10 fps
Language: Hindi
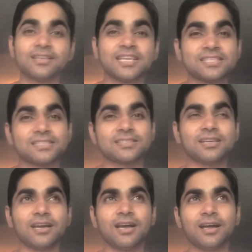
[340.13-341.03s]
टेस्ट
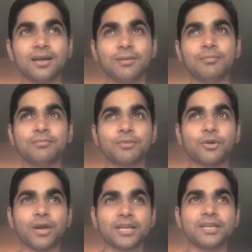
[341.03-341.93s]

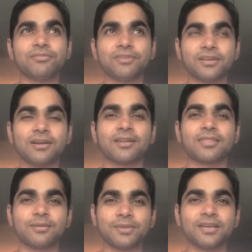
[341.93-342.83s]
क्वाइट डिफ़िकल्ट
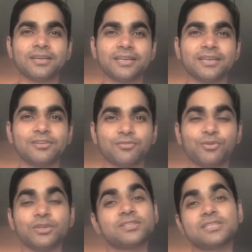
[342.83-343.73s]
था मेरे लिए वो
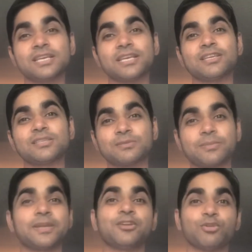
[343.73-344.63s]
इसलिए कि सबसे
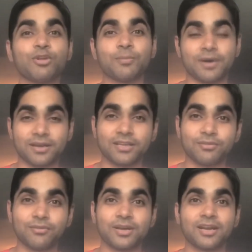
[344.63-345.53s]
पहले उन्होंने पार्किंग
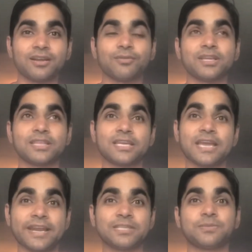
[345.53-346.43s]
वगैरह लगवाई थी
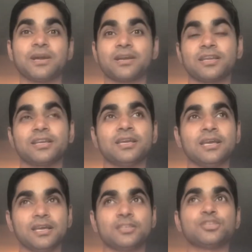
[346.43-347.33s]
गैरेज पार्किंग
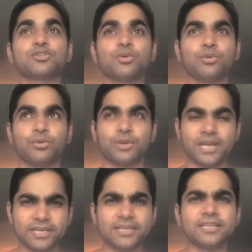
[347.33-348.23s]
जिसको
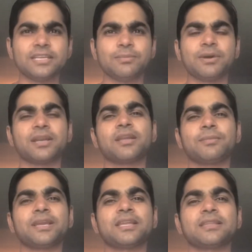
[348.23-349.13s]
90 डिग्री पार्किंग
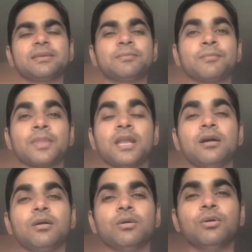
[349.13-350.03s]
भी कहते
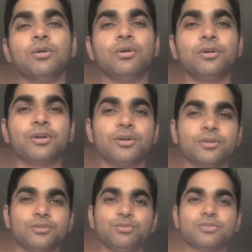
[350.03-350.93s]
हैं और
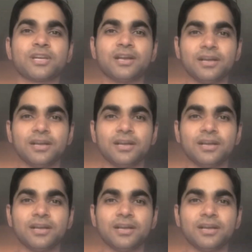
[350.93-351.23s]
दूसरा